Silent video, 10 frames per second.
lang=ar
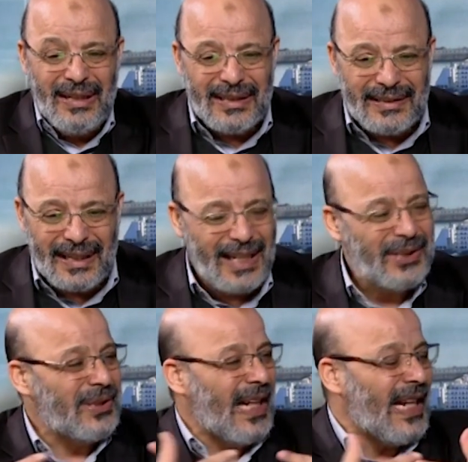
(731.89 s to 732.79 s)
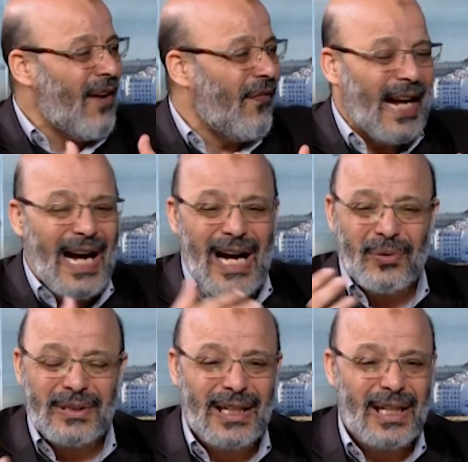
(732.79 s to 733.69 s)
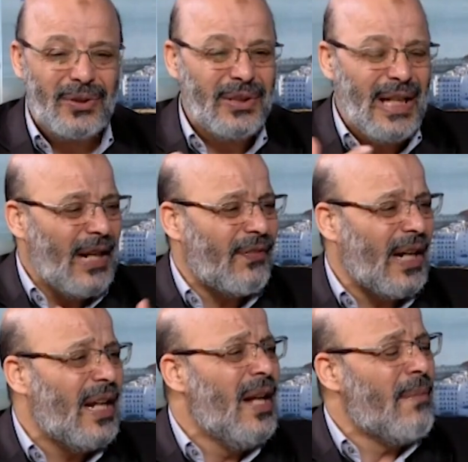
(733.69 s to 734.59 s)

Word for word: تناطح تاع الافكار والتناطح تاع الافكار